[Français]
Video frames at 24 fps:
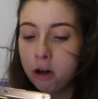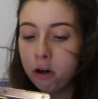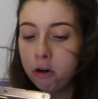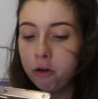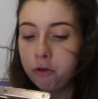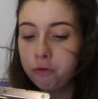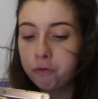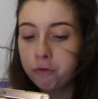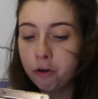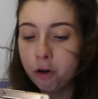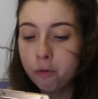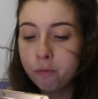
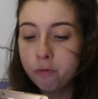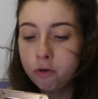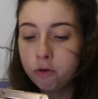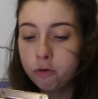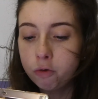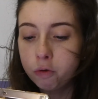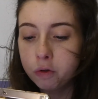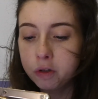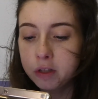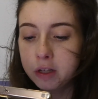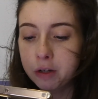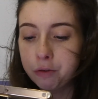Une formule
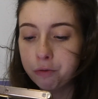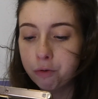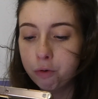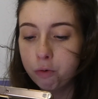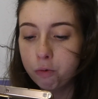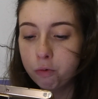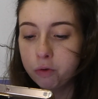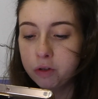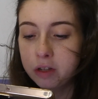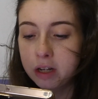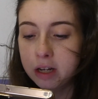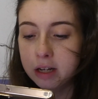douce et
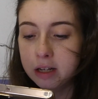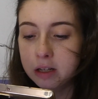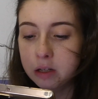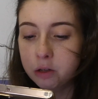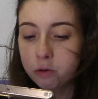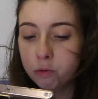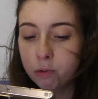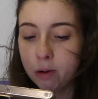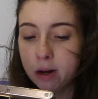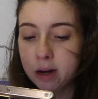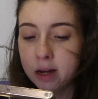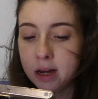veloutée qui
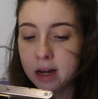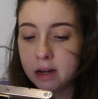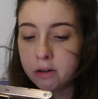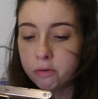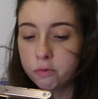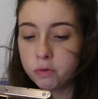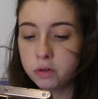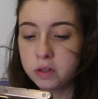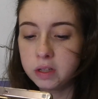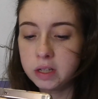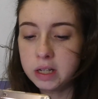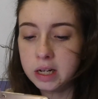soigne,
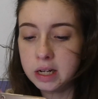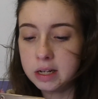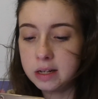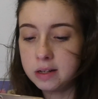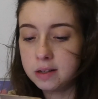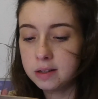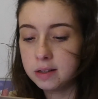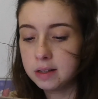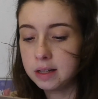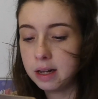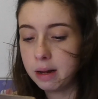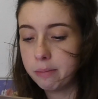adoucit et
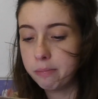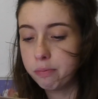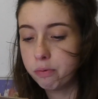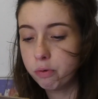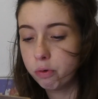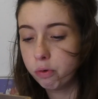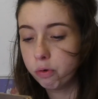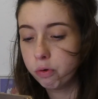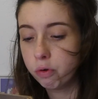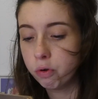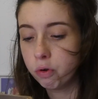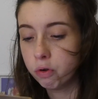lisse la peau
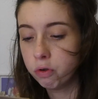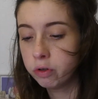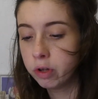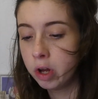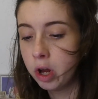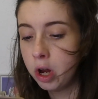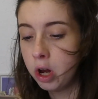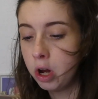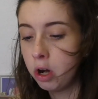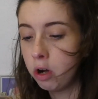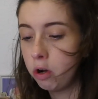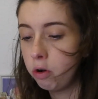rugueuse.
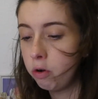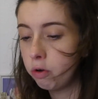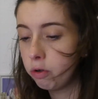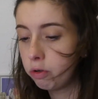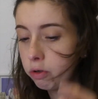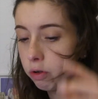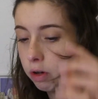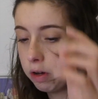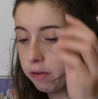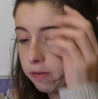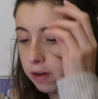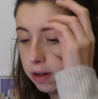Le
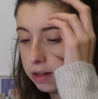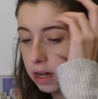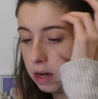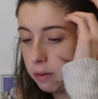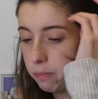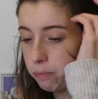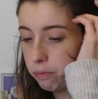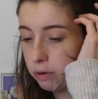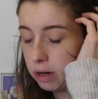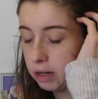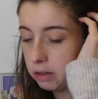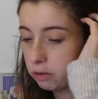temps
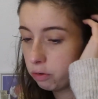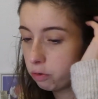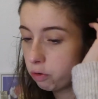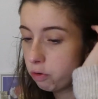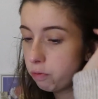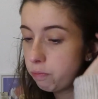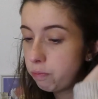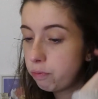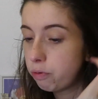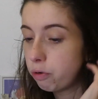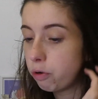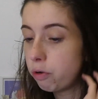hivernal peut être
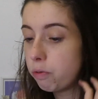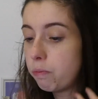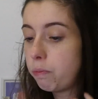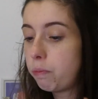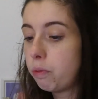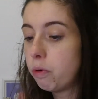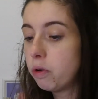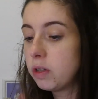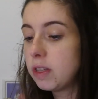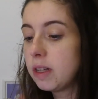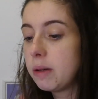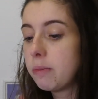rude pour une
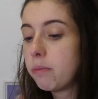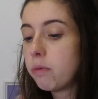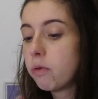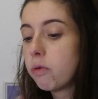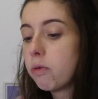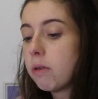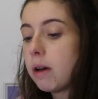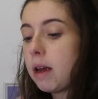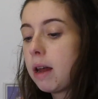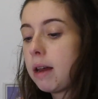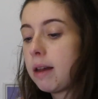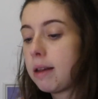peau, c'est
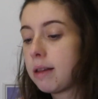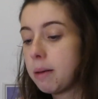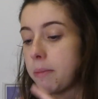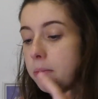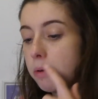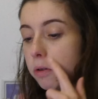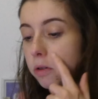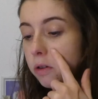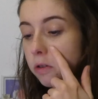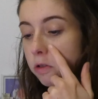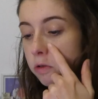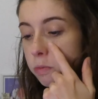pourquoi il est
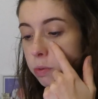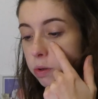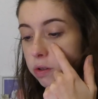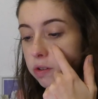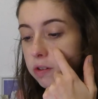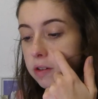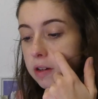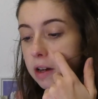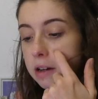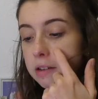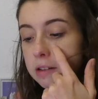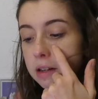important de bien
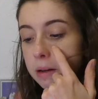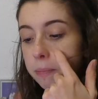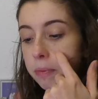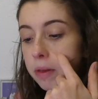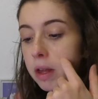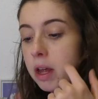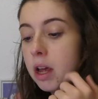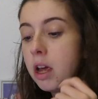s'hydrater.